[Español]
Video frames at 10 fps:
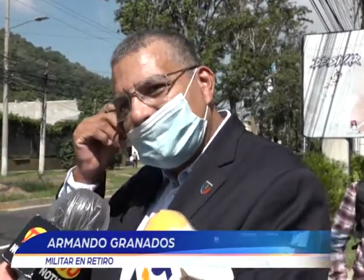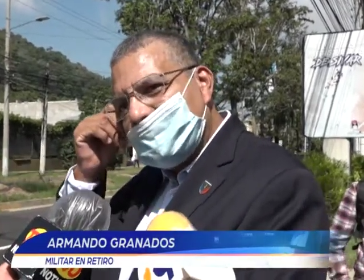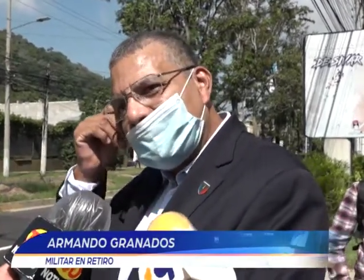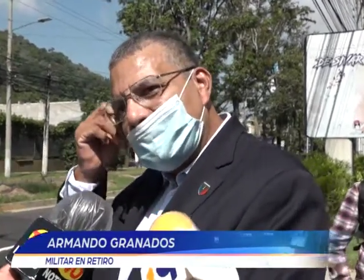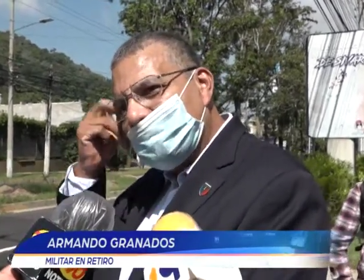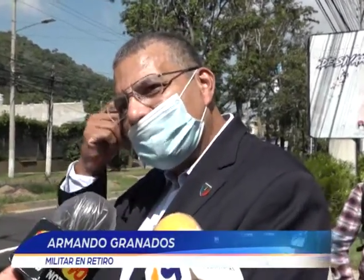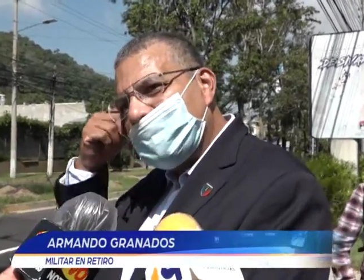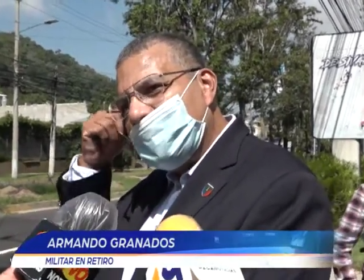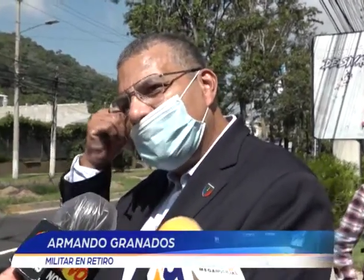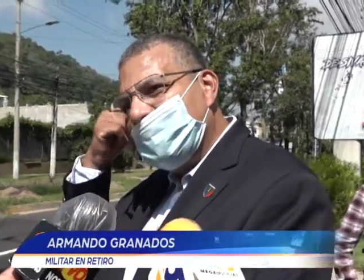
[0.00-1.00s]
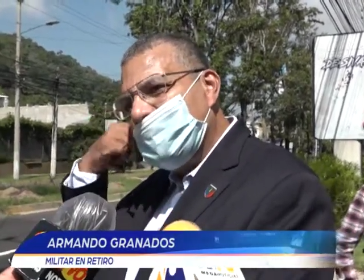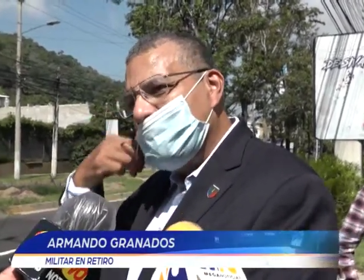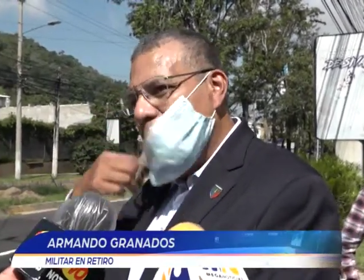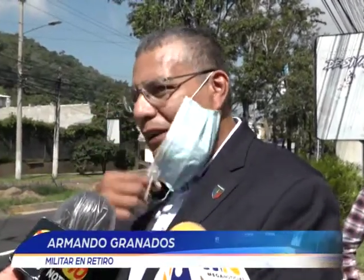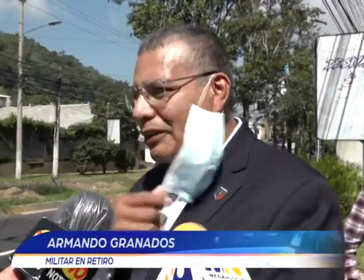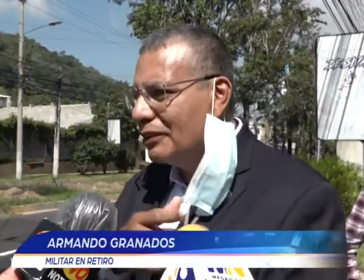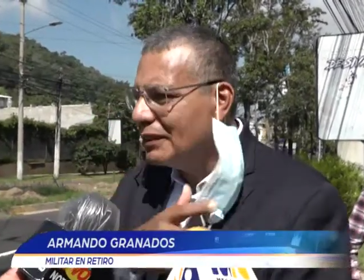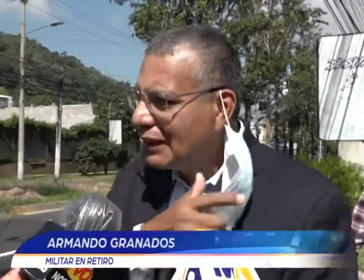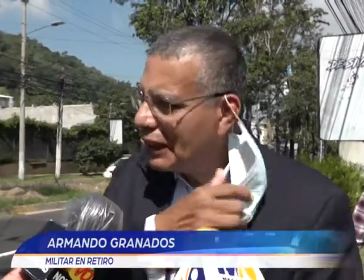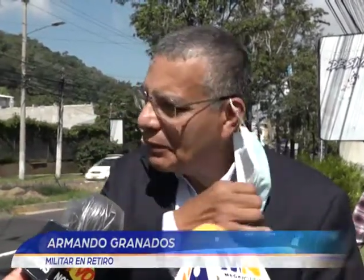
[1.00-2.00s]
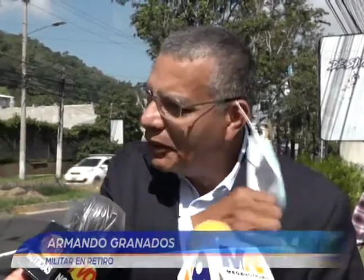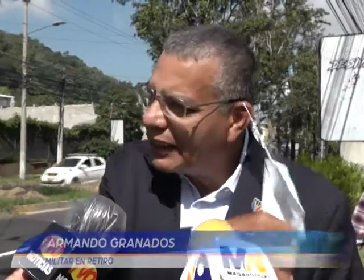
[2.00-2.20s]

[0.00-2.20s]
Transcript: Tenemos que, perdón, tenemos